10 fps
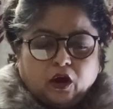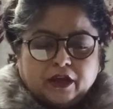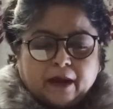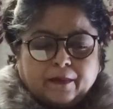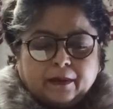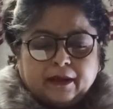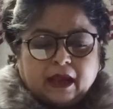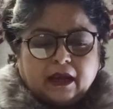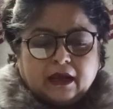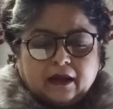और यहाँ पर भी
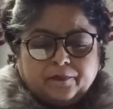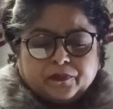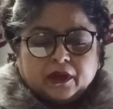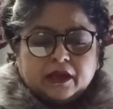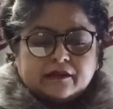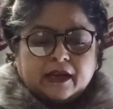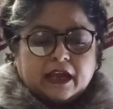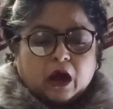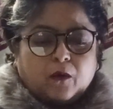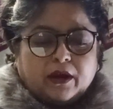क्या लिखा इसलिए
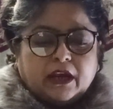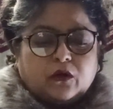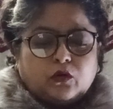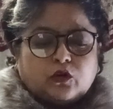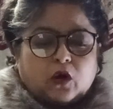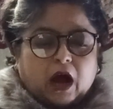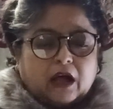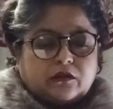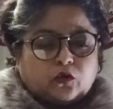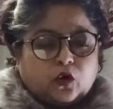यहाँ ने उनको
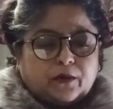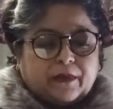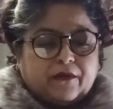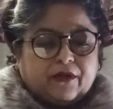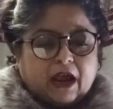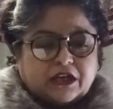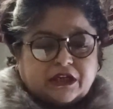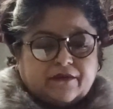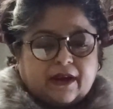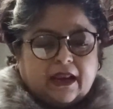हासोर में
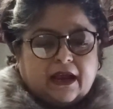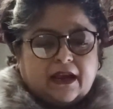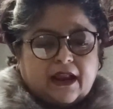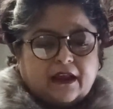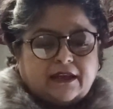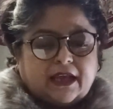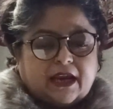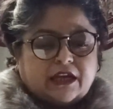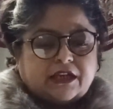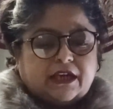विराजने वाले कनान के
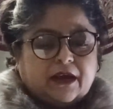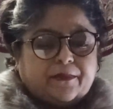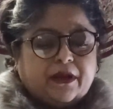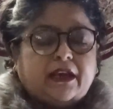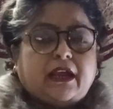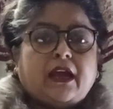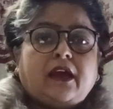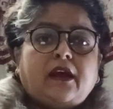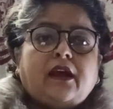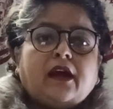राजा याबीन के
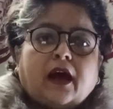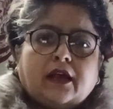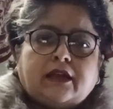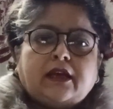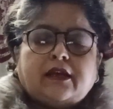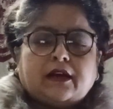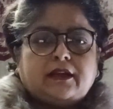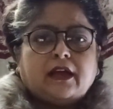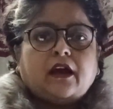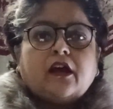अधीन कर
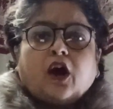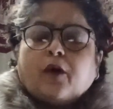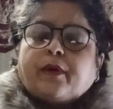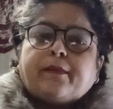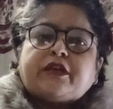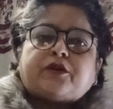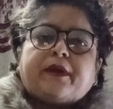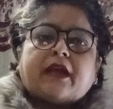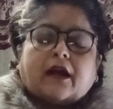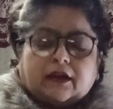दिया और परमेश्वर
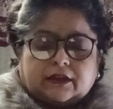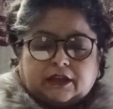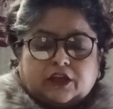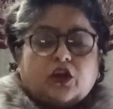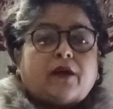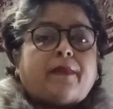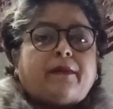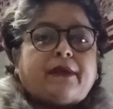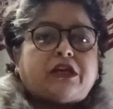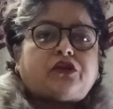भी क्या कर देता है क्योंकि
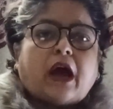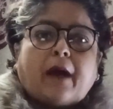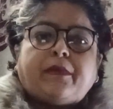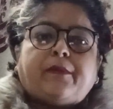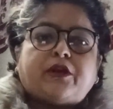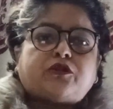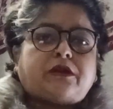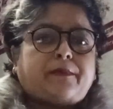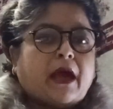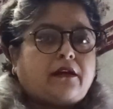परमेश्वर अपने बच्चों
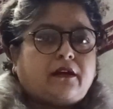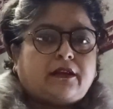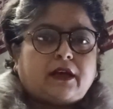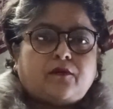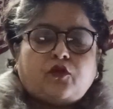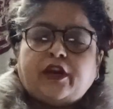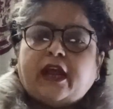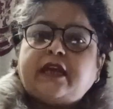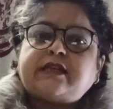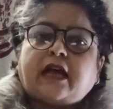से प्यार करता है वो
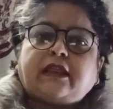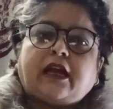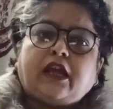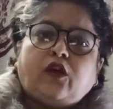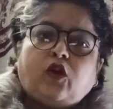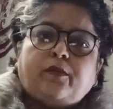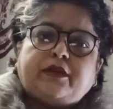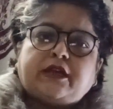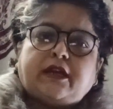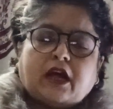नहीं चाहता कि कोई भी
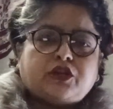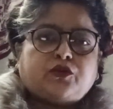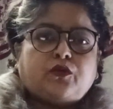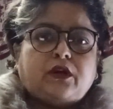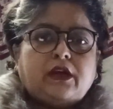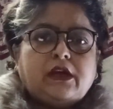जन नाश हो